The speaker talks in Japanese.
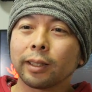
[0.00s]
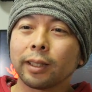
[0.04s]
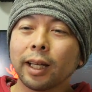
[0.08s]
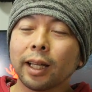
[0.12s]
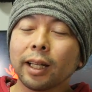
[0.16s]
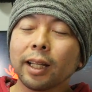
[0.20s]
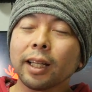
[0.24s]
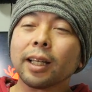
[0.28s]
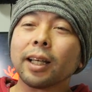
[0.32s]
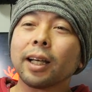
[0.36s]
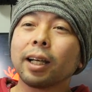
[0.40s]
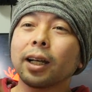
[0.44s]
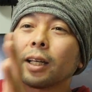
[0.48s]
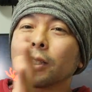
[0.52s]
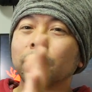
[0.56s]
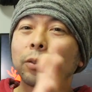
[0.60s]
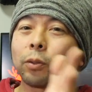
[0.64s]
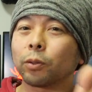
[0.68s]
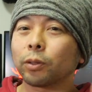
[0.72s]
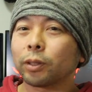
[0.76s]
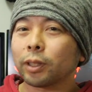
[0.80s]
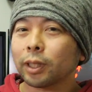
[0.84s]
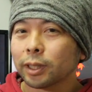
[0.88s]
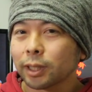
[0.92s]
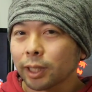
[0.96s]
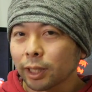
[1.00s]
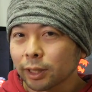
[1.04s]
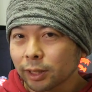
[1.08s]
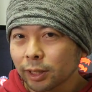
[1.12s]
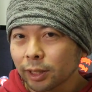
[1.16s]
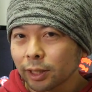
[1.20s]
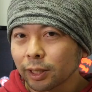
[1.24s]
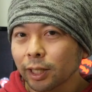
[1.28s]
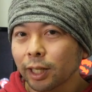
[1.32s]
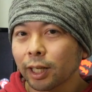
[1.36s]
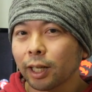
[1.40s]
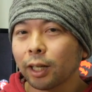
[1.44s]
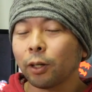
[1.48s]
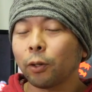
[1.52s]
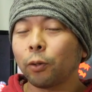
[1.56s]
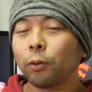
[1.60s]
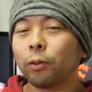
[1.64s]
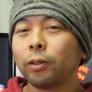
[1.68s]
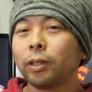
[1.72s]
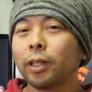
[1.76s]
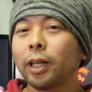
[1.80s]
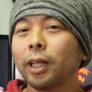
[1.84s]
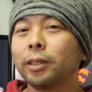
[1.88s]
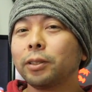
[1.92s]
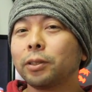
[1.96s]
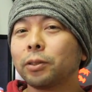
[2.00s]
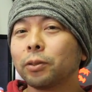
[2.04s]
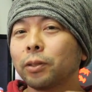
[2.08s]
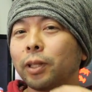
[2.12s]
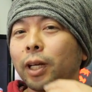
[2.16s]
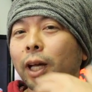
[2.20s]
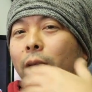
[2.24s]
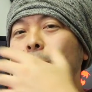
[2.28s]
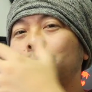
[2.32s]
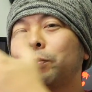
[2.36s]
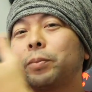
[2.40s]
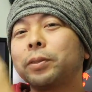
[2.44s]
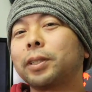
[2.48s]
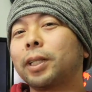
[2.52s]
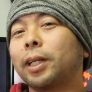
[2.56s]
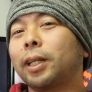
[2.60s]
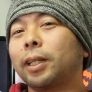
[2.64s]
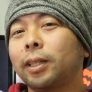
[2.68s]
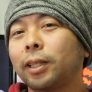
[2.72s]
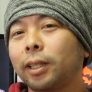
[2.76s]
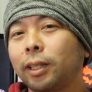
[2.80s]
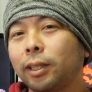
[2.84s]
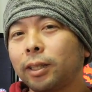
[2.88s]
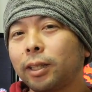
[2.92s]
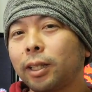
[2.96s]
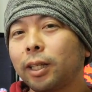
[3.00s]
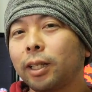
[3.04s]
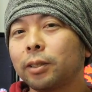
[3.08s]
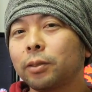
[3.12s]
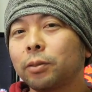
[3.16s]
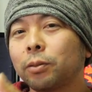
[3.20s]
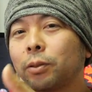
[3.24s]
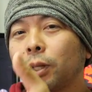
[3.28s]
誰かが撮った写真がオンライン上でアップされていて、